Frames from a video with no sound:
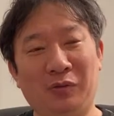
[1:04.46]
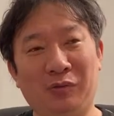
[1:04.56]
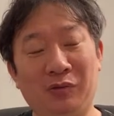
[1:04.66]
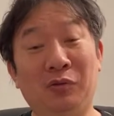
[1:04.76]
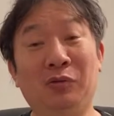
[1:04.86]
あ
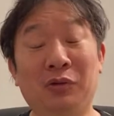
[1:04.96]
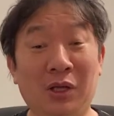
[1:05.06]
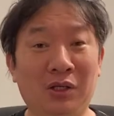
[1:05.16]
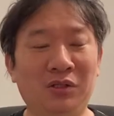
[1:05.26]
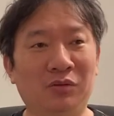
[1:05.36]
の日本の
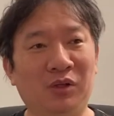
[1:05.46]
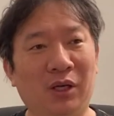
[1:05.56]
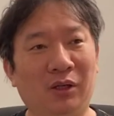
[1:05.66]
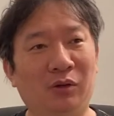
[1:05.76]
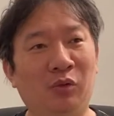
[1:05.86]
天気図見た
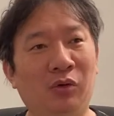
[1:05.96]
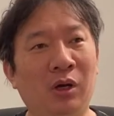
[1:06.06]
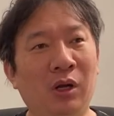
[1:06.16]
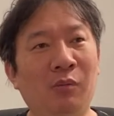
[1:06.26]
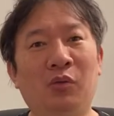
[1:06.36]
けど
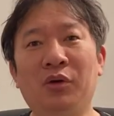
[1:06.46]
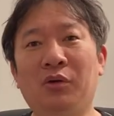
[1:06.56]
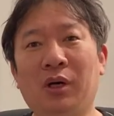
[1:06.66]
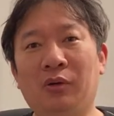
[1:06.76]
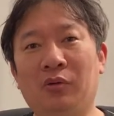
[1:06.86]
も盛
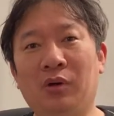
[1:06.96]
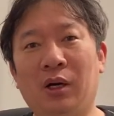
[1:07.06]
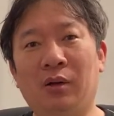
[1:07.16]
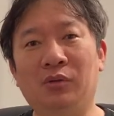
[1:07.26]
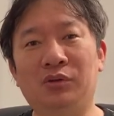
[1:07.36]
岡の方
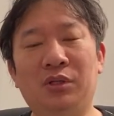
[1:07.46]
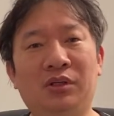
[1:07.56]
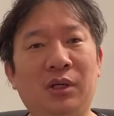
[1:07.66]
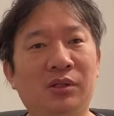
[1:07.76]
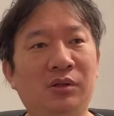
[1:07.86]
がむっちゃ
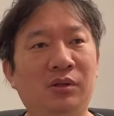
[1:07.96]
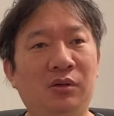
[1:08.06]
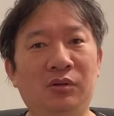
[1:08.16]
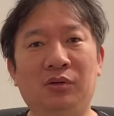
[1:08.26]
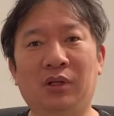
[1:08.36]
くちゃ暑いって
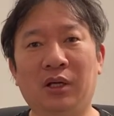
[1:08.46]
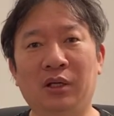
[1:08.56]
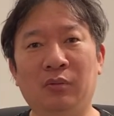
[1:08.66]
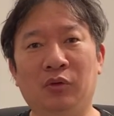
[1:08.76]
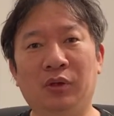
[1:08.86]
いう状態
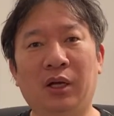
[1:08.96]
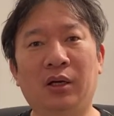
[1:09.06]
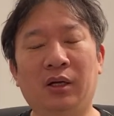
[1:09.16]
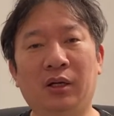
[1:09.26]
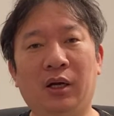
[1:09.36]
にもなり
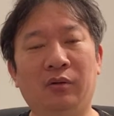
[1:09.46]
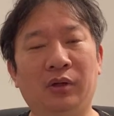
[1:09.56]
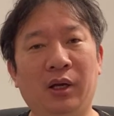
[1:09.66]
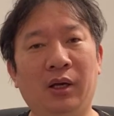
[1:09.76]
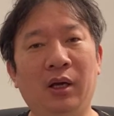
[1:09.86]
かねないの
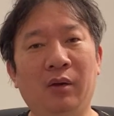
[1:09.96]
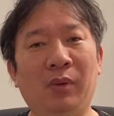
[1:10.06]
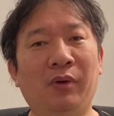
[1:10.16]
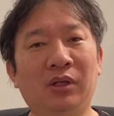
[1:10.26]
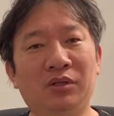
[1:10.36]
で、
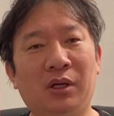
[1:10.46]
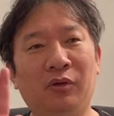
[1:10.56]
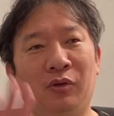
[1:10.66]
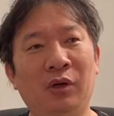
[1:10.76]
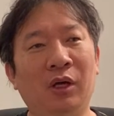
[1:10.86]
まあ、私はあ
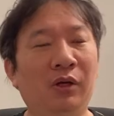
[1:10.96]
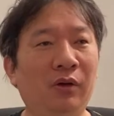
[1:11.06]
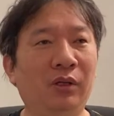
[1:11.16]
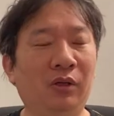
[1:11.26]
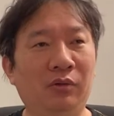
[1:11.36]
の
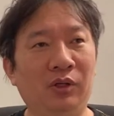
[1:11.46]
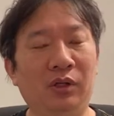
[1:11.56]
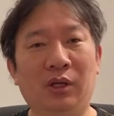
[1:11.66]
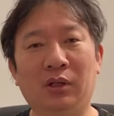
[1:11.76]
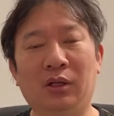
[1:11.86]
岩手の人
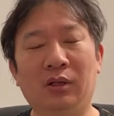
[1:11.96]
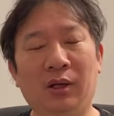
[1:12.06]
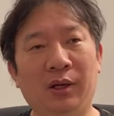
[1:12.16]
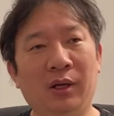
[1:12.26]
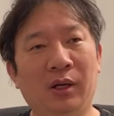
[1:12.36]
間なんで
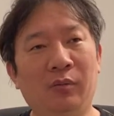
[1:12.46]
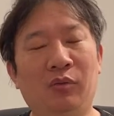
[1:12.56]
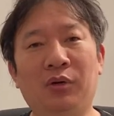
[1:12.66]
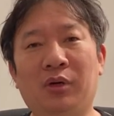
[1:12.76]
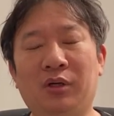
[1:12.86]

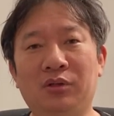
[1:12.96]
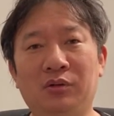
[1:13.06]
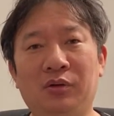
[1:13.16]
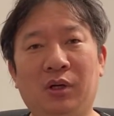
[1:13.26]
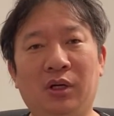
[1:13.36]
盛岡基
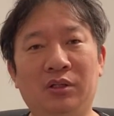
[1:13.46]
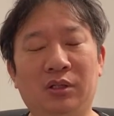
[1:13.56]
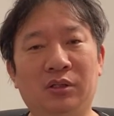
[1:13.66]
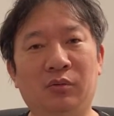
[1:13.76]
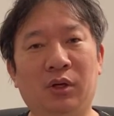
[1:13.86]
準でお話し
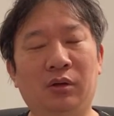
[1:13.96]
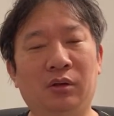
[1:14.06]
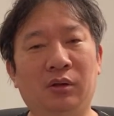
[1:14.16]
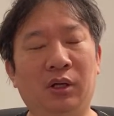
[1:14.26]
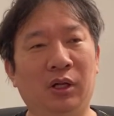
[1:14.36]
させてもらう
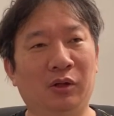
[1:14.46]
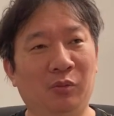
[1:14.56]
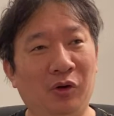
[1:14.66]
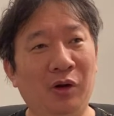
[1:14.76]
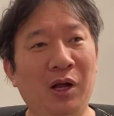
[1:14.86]
けれど
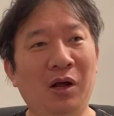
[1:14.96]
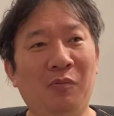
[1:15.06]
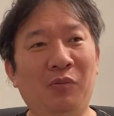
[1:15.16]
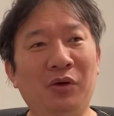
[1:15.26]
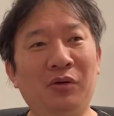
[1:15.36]
も
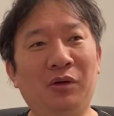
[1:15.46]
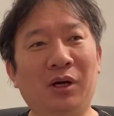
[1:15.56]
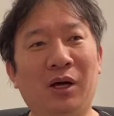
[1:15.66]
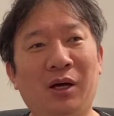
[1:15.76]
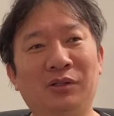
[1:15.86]
盛
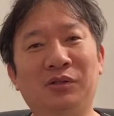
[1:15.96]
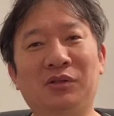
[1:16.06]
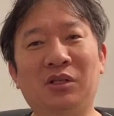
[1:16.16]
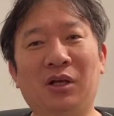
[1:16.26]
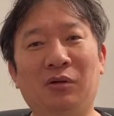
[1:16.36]
岡涼
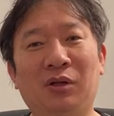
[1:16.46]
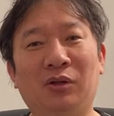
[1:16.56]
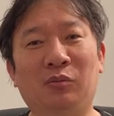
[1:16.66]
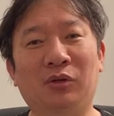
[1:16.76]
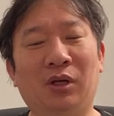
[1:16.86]
しいだろうな
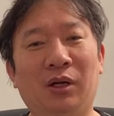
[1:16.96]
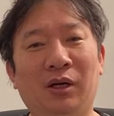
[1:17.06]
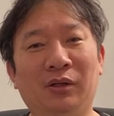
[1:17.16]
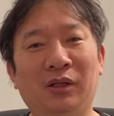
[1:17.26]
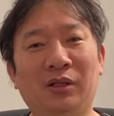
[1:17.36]
と思ったら
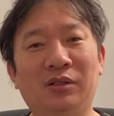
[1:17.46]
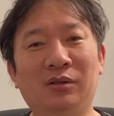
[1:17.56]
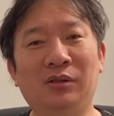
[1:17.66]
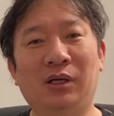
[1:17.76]
夏